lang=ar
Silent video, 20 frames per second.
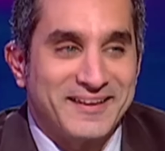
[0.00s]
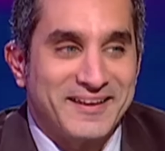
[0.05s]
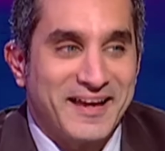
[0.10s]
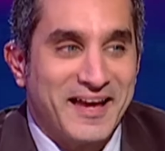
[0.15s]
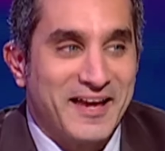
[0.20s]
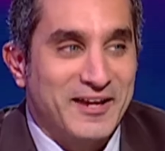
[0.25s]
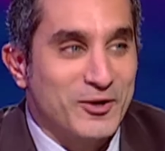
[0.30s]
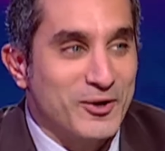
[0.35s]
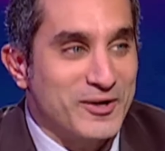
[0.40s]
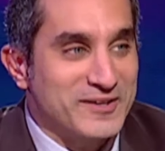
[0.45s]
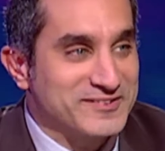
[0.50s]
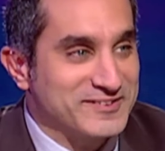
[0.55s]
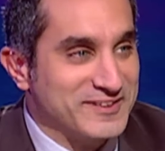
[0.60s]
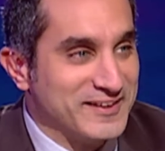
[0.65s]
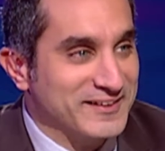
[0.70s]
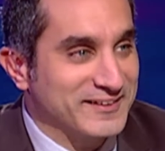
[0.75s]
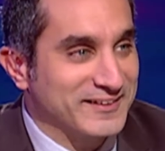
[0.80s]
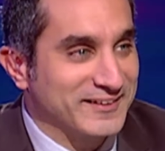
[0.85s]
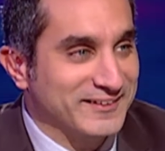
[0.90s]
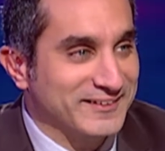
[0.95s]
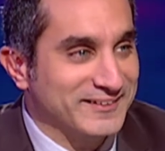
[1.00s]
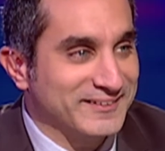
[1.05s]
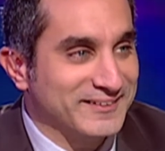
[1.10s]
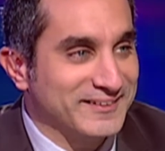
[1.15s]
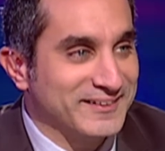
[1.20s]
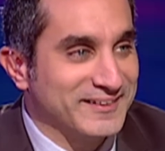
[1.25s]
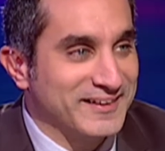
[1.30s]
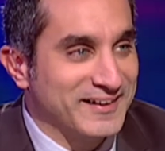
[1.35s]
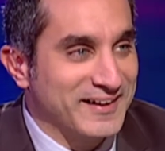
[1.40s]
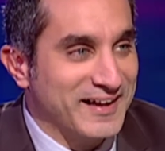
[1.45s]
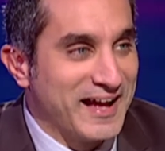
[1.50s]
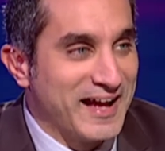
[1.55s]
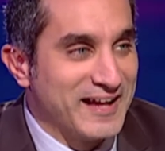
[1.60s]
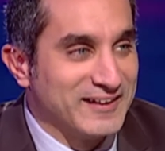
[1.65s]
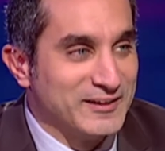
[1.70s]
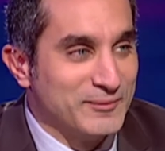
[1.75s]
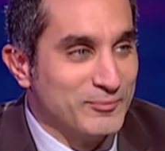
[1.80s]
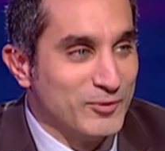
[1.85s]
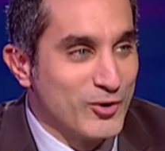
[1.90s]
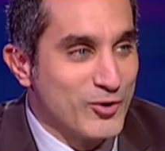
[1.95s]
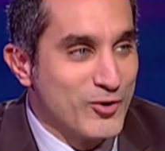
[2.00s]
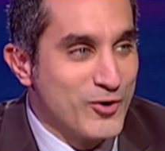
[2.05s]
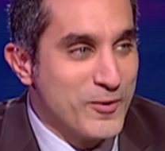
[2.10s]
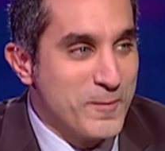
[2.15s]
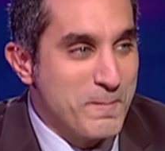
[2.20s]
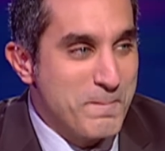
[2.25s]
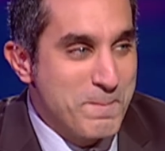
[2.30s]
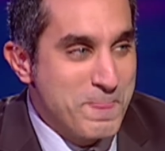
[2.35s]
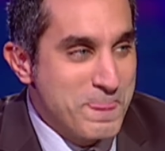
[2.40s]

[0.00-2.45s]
بلد ايها الساده اقدم لكم